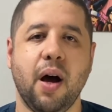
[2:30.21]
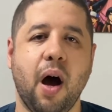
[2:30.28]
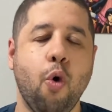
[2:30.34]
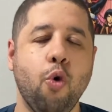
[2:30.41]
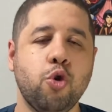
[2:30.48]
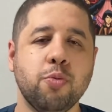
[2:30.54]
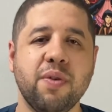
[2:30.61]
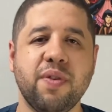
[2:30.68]
A
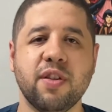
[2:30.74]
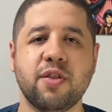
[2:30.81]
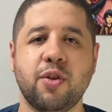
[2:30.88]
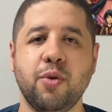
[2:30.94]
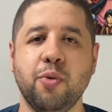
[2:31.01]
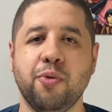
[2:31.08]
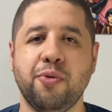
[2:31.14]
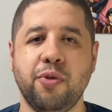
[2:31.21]
última vez
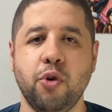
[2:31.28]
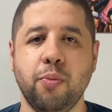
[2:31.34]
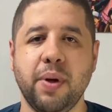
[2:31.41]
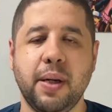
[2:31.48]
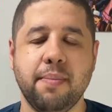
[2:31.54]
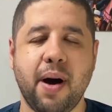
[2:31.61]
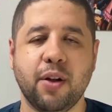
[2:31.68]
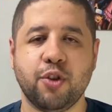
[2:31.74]
que um filme
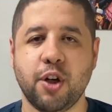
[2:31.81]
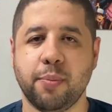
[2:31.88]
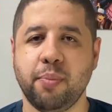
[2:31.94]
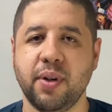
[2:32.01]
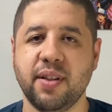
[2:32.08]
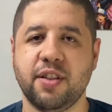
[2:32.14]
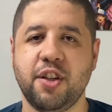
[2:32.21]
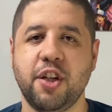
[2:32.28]
animado
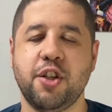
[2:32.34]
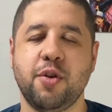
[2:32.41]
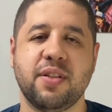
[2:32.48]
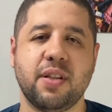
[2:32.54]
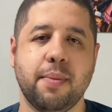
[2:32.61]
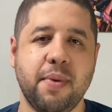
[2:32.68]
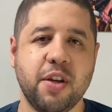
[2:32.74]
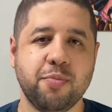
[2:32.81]
japonês atingiu
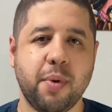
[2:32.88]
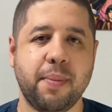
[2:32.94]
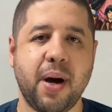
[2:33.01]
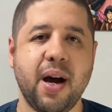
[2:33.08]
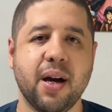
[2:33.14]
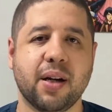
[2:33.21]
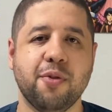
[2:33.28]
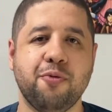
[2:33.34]
essa mesma
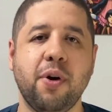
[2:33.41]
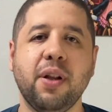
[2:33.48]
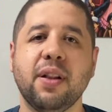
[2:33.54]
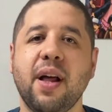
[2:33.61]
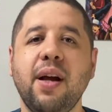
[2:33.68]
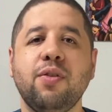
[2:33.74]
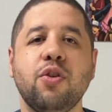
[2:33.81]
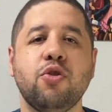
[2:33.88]
marca foi
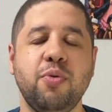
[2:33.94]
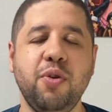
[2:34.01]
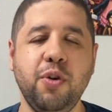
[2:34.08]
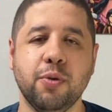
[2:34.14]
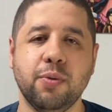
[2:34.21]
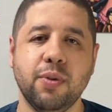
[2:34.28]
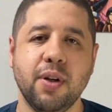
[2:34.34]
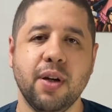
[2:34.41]
lá em
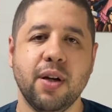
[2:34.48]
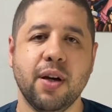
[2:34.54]
2001,